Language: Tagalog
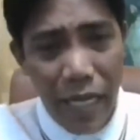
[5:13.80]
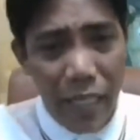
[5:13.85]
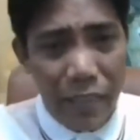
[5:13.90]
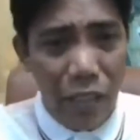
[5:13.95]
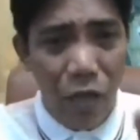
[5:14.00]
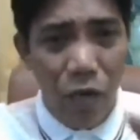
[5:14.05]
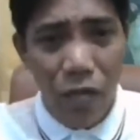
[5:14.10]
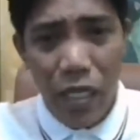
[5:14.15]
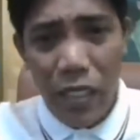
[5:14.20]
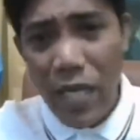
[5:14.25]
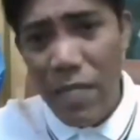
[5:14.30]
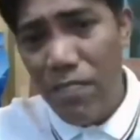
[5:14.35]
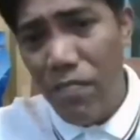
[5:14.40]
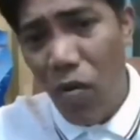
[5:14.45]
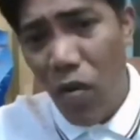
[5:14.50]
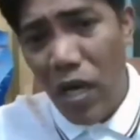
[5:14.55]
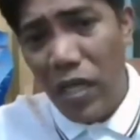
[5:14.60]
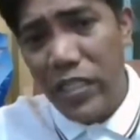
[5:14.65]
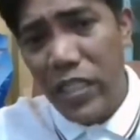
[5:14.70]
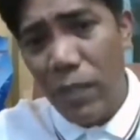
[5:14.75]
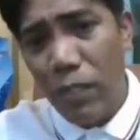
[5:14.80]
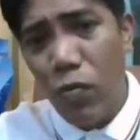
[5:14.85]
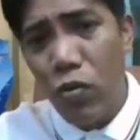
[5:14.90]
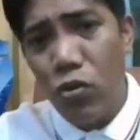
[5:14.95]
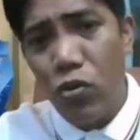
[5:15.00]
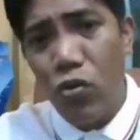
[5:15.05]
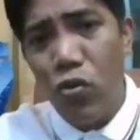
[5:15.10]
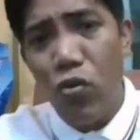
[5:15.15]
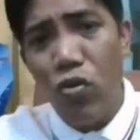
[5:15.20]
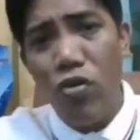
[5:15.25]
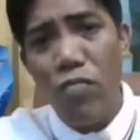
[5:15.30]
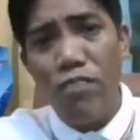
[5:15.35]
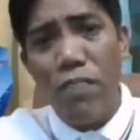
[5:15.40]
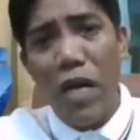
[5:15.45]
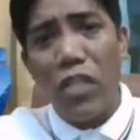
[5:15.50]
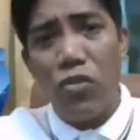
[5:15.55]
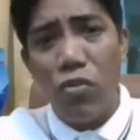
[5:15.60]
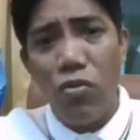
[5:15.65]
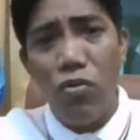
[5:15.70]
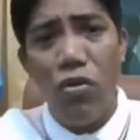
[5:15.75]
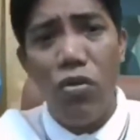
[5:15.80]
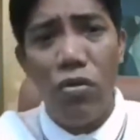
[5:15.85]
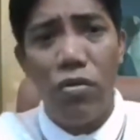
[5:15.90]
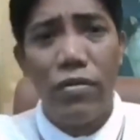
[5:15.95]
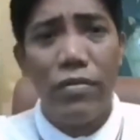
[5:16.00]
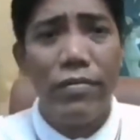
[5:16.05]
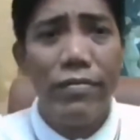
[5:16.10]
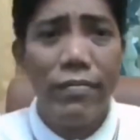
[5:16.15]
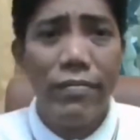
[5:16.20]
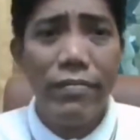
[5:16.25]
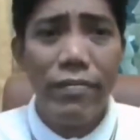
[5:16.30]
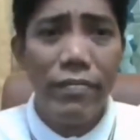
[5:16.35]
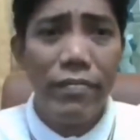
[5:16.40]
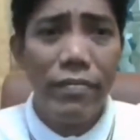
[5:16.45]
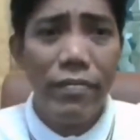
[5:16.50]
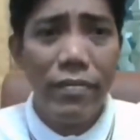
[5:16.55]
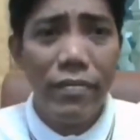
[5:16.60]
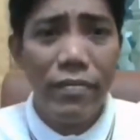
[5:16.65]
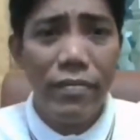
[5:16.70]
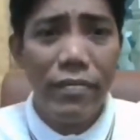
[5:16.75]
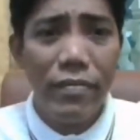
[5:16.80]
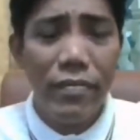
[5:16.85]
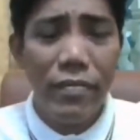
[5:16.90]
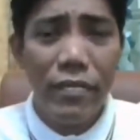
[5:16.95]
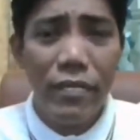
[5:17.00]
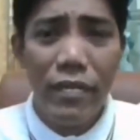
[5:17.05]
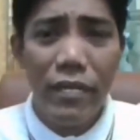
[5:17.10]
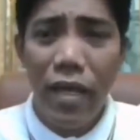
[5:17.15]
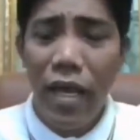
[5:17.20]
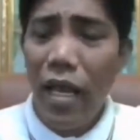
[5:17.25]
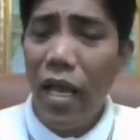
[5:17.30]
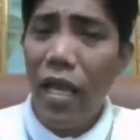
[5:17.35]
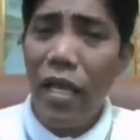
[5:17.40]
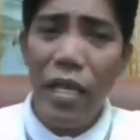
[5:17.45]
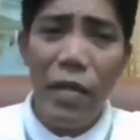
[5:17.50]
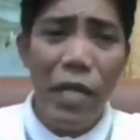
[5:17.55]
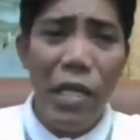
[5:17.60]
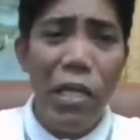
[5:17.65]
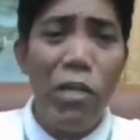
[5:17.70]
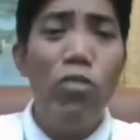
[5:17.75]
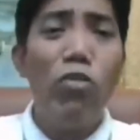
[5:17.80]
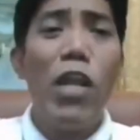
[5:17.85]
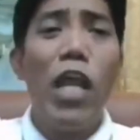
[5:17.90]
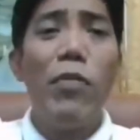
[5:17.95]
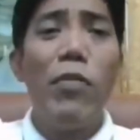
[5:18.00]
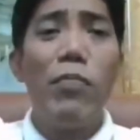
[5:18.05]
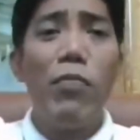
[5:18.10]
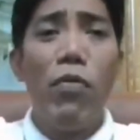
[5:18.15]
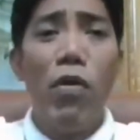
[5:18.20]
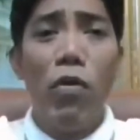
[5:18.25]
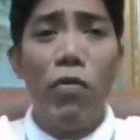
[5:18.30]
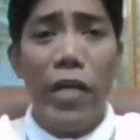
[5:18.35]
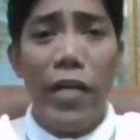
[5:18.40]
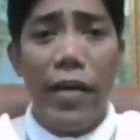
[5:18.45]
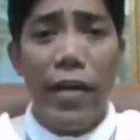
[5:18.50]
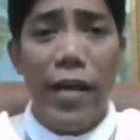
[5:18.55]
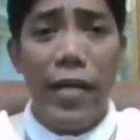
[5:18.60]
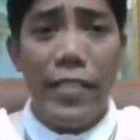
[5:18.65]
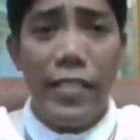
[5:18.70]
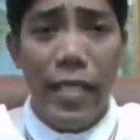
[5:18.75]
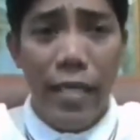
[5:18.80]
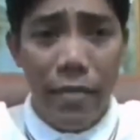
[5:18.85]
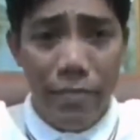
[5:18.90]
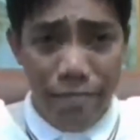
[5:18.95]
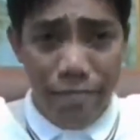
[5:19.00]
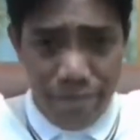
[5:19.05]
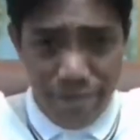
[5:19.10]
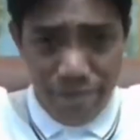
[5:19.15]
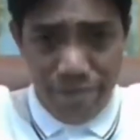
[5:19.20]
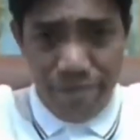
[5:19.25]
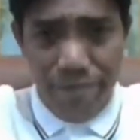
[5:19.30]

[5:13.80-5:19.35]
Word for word: Nagkataong naging bukal sa puso ko yung pagtulong. Kaya inulan po ako ng grasya.